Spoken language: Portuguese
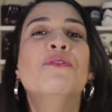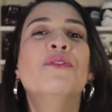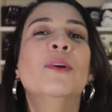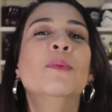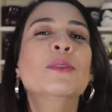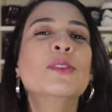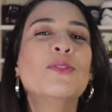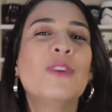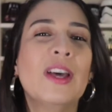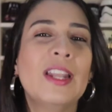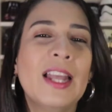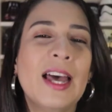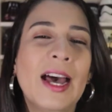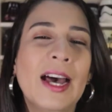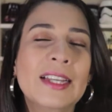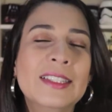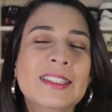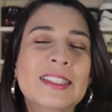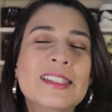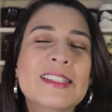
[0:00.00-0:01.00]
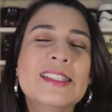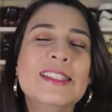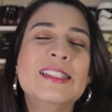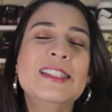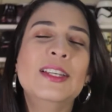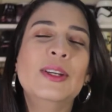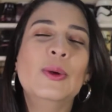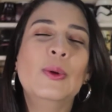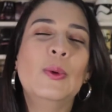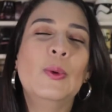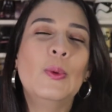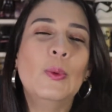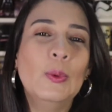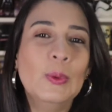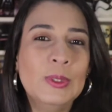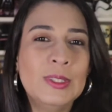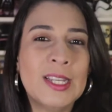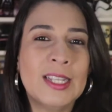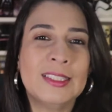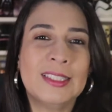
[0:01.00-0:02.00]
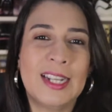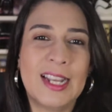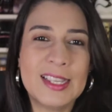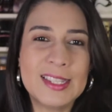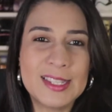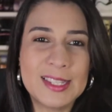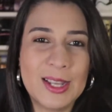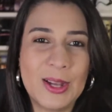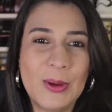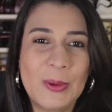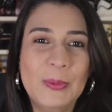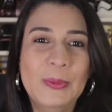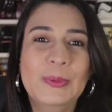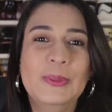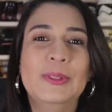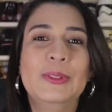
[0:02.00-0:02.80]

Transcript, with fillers: Vamos falar da segunda atração